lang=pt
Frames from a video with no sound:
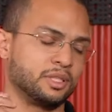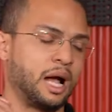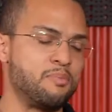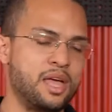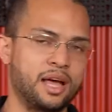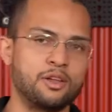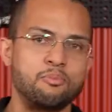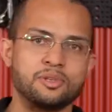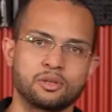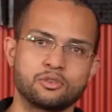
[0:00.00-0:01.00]
A biela e o
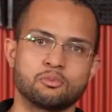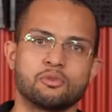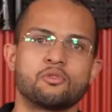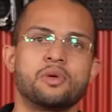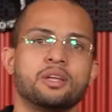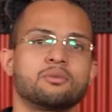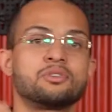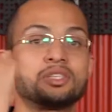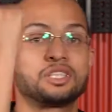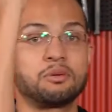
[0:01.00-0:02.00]
pistão se movimentam
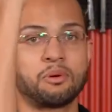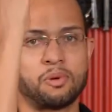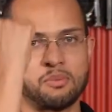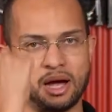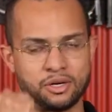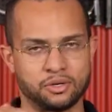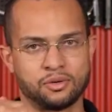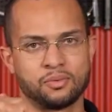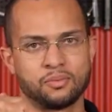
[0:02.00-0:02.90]
de cima para baixo.